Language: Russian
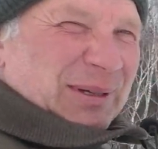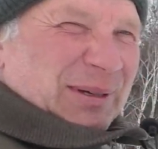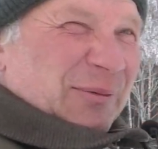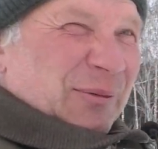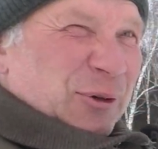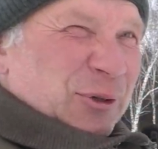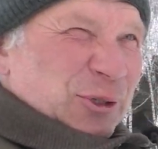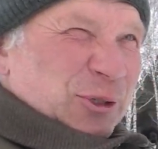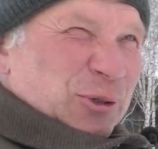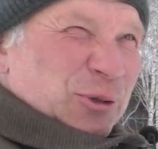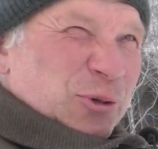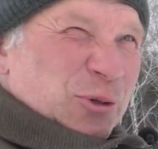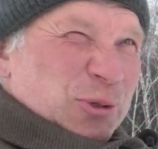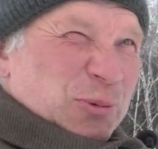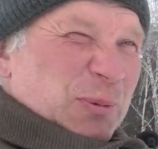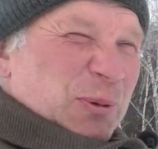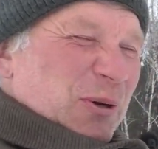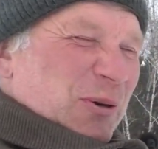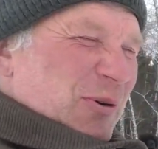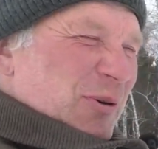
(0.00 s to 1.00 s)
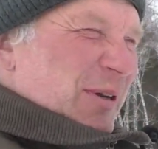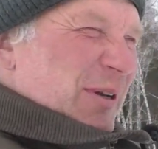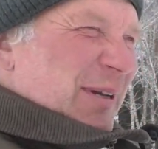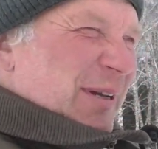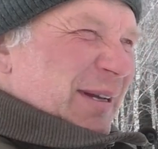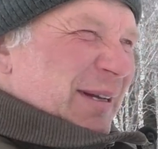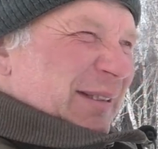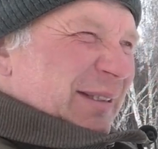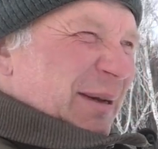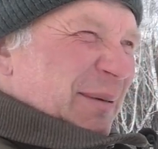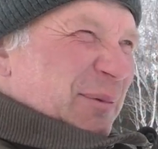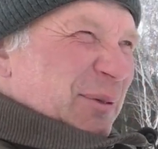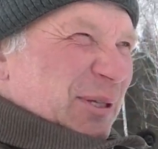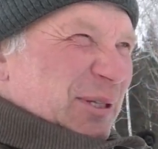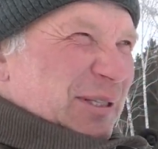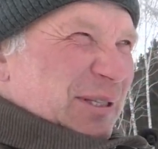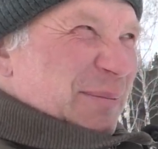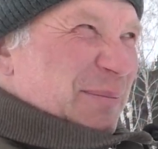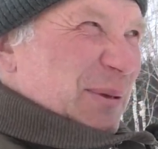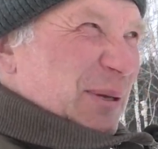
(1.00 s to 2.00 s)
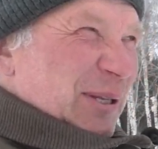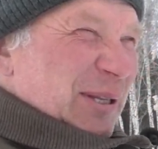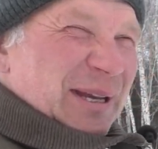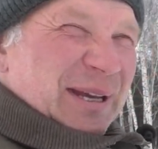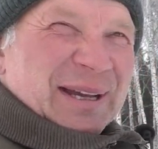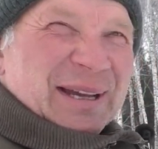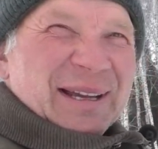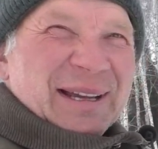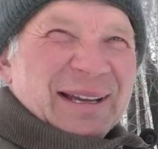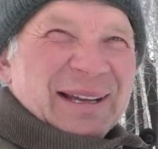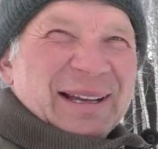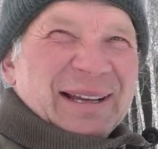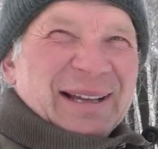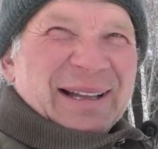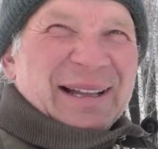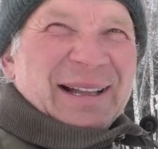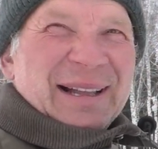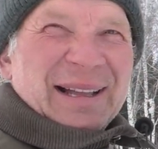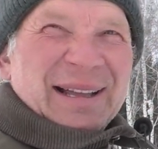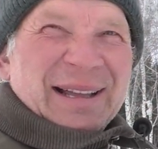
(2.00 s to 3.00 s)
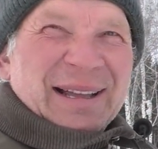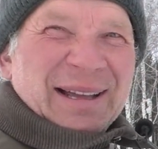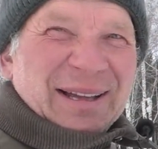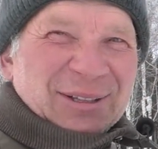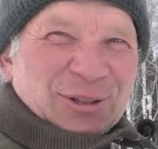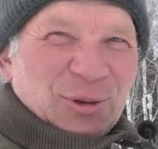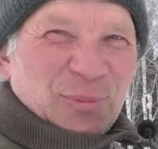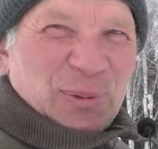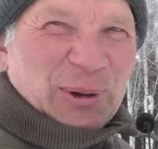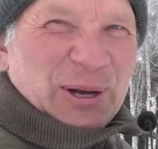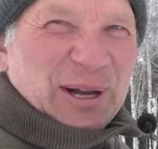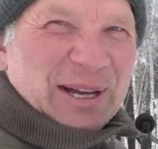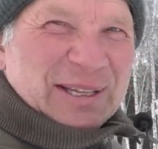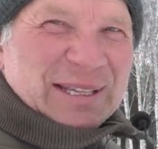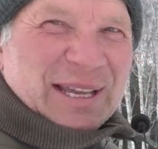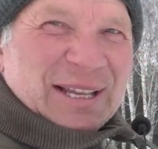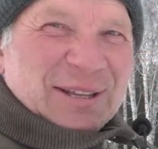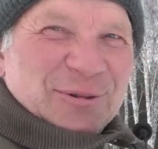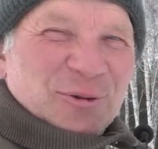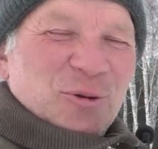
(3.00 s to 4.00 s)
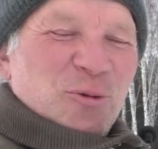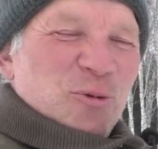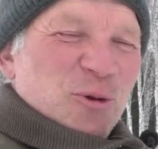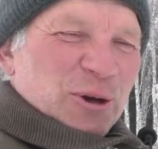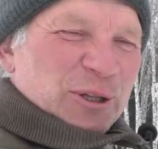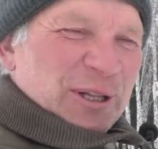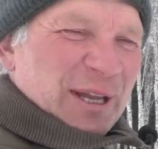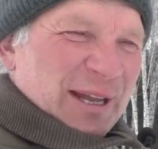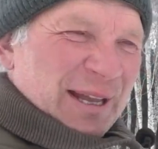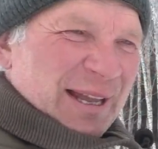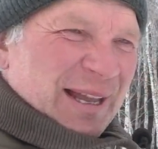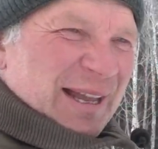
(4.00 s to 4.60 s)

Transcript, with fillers: Вот что успел там зацепить, то показать. Ну, гон.